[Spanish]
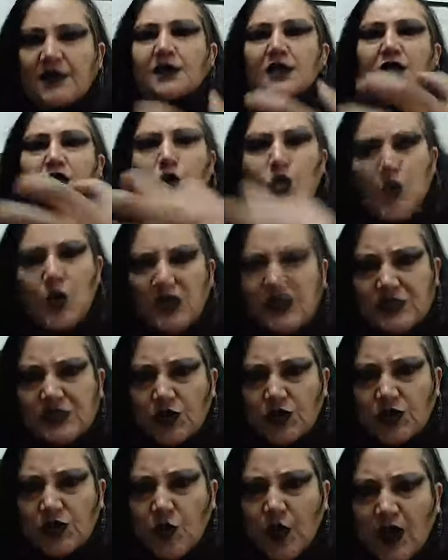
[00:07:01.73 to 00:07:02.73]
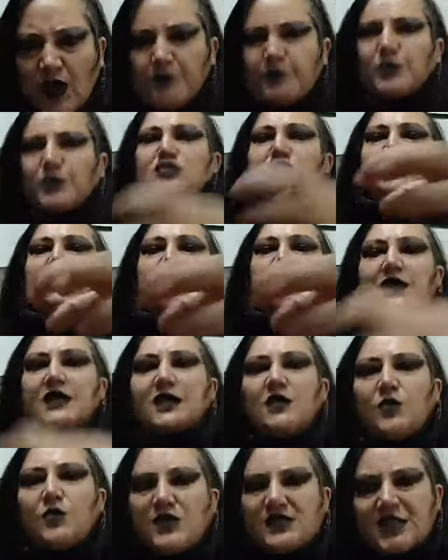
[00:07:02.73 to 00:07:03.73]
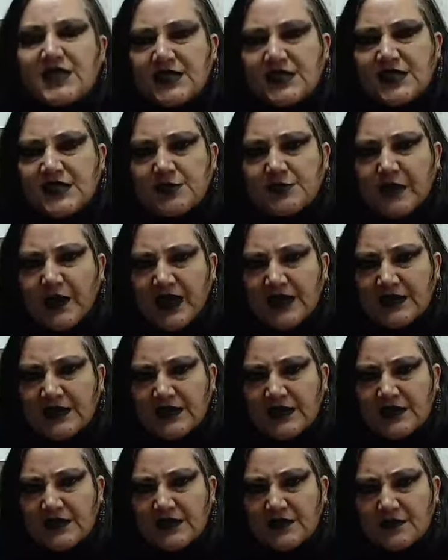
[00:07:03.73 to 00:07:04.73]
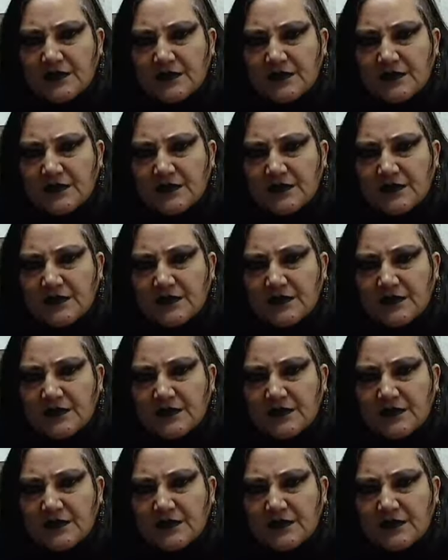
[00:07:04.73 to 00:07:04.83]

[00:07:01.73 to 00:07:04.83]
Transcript: nuestros cuerpos y nuestras esperanzas.